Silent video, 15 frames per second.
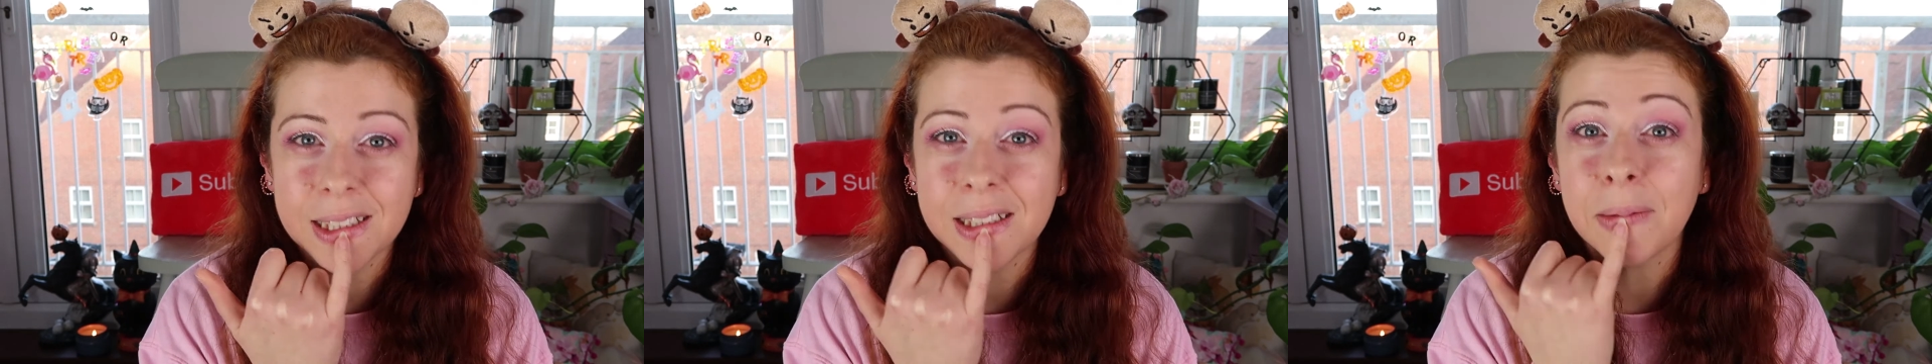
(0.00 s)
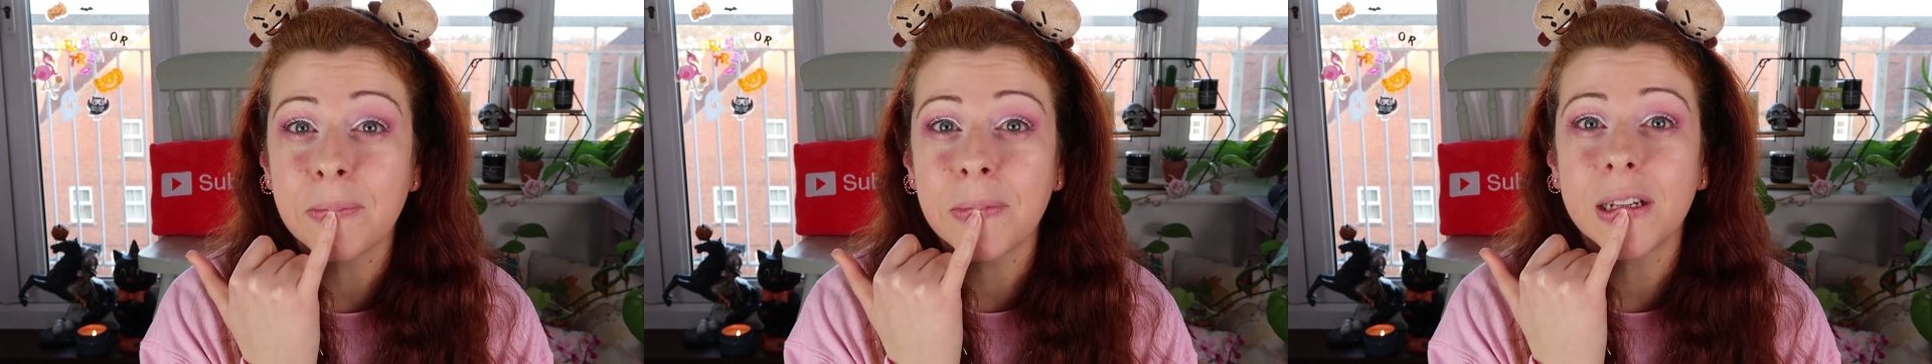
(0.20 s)

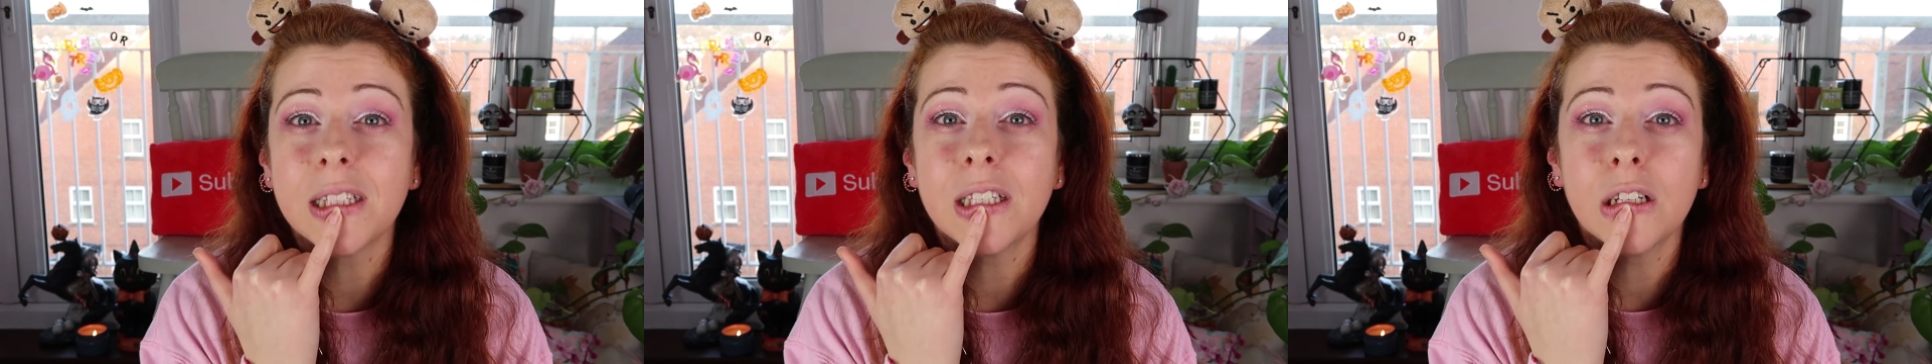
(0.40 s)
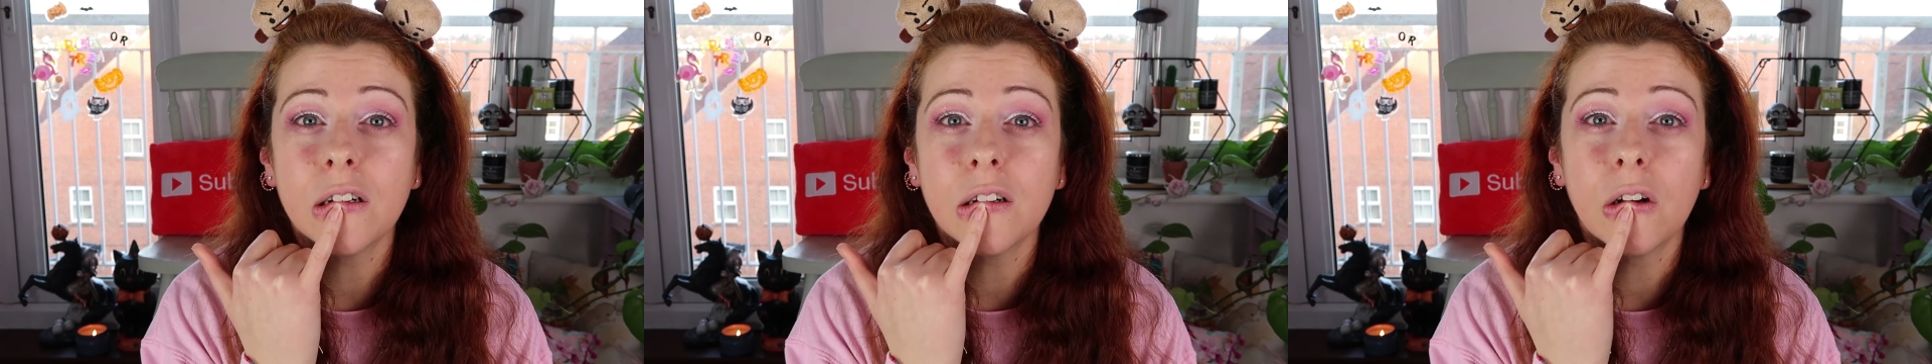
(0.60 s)
sempre
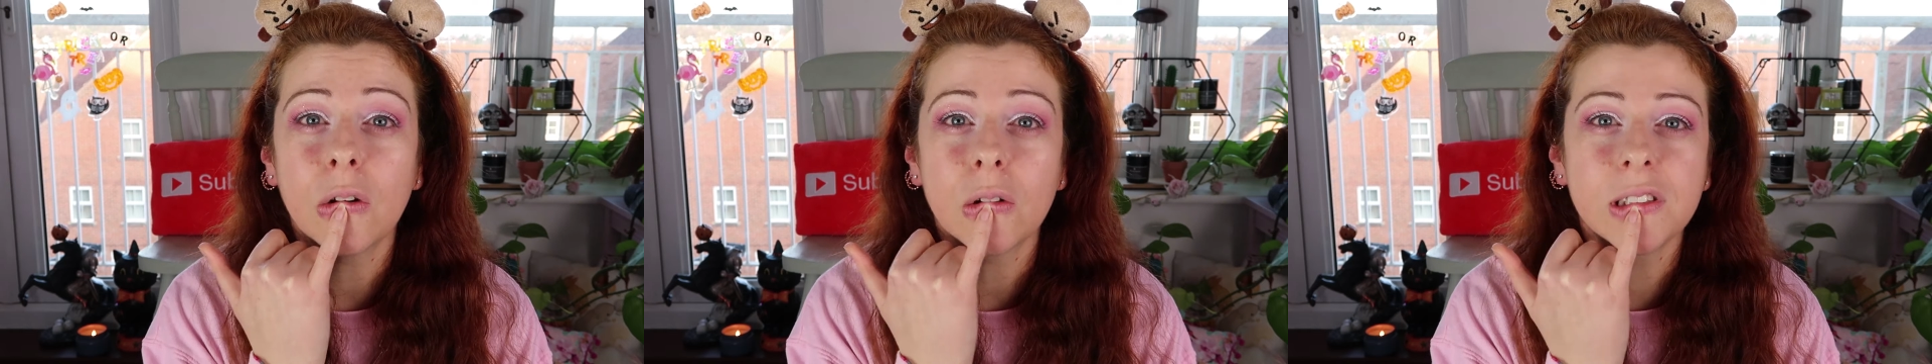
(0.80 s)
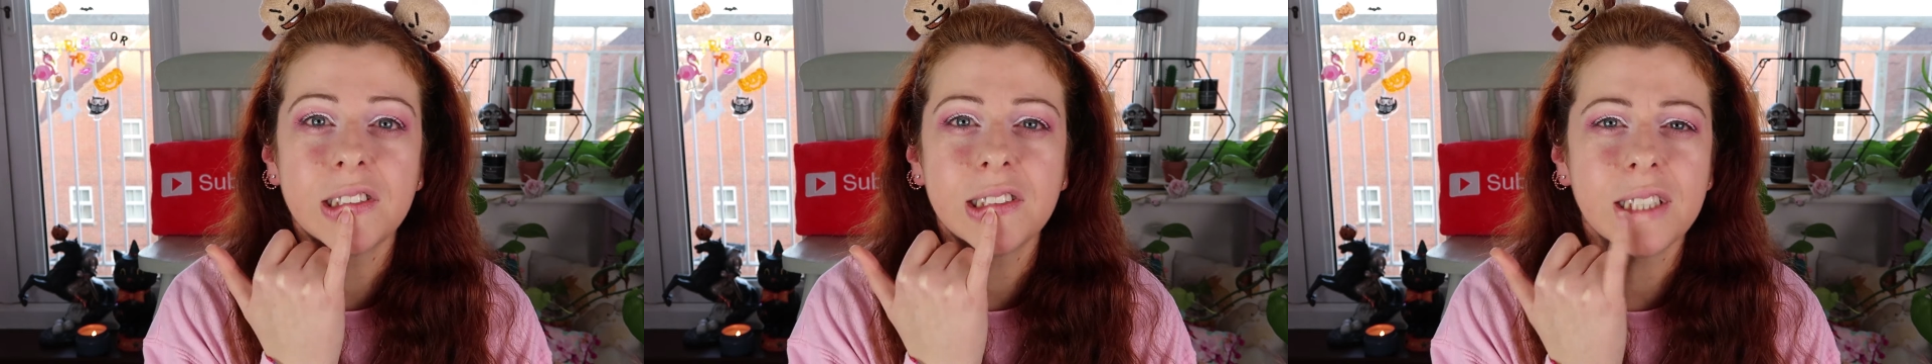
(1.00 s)
di
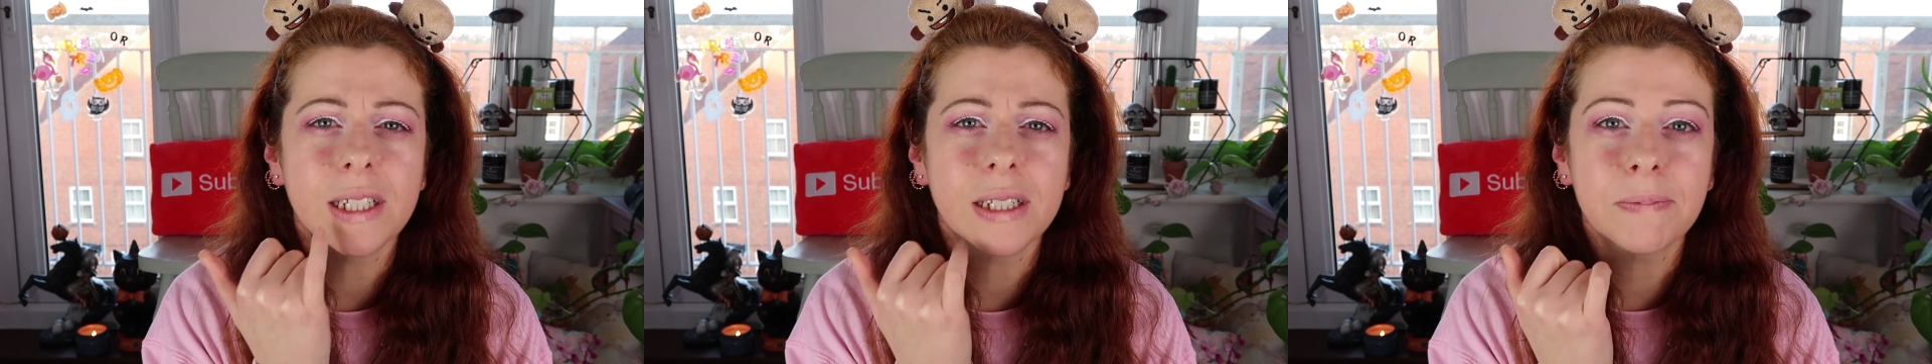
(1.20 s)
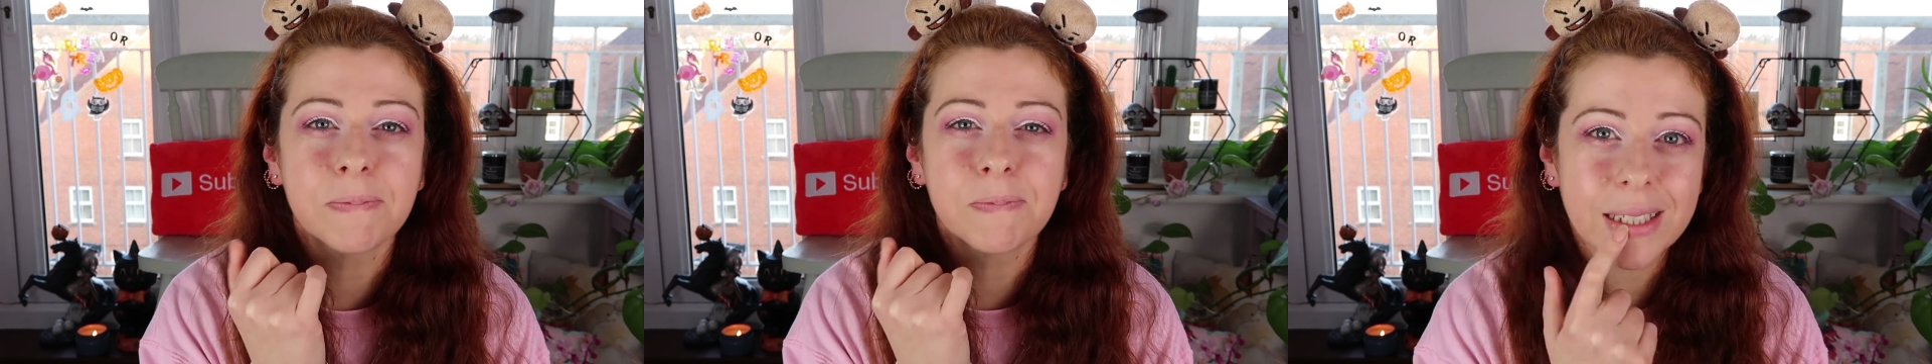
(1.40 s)

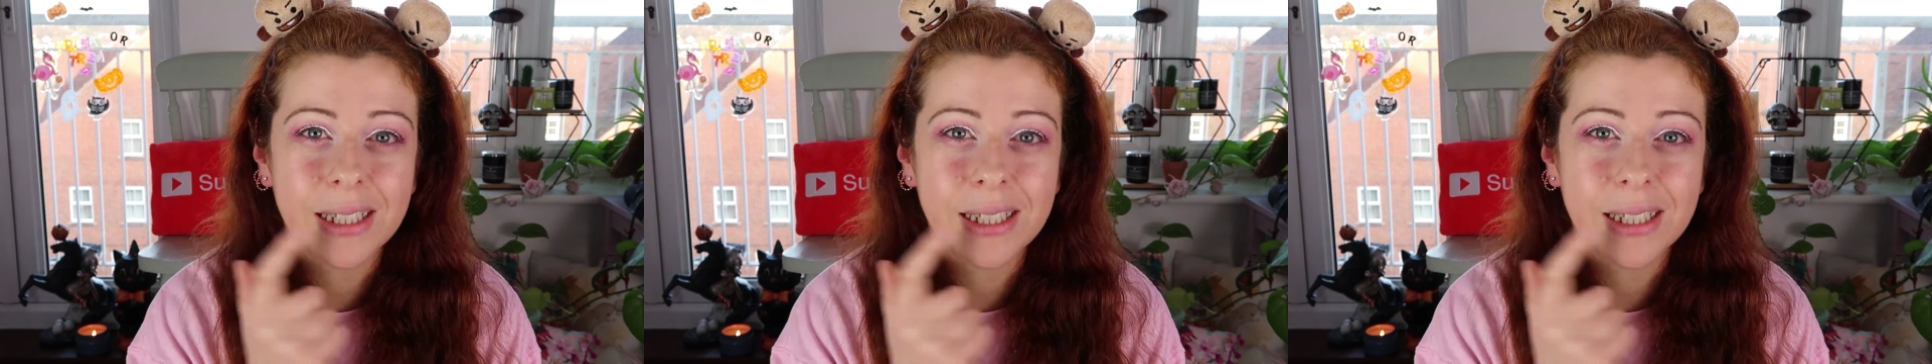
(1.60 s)
Glossier